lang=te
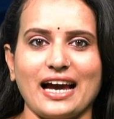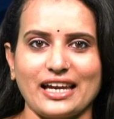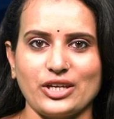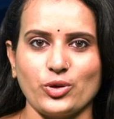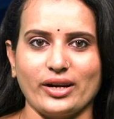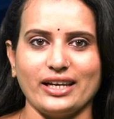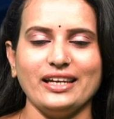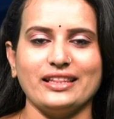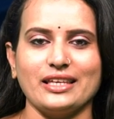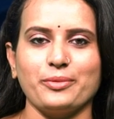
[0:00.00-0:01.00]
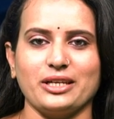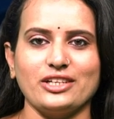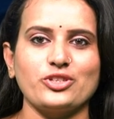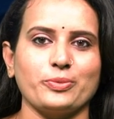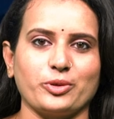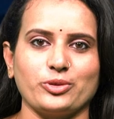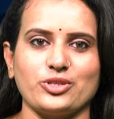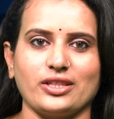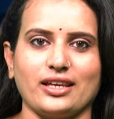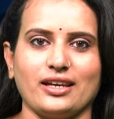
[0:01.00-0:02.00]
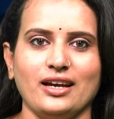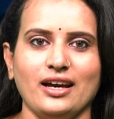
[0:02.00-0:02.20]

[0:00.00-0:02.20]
థ్యాంక్ యూ అని నిత్యమేనన్ చెప్పుకొచ్చింది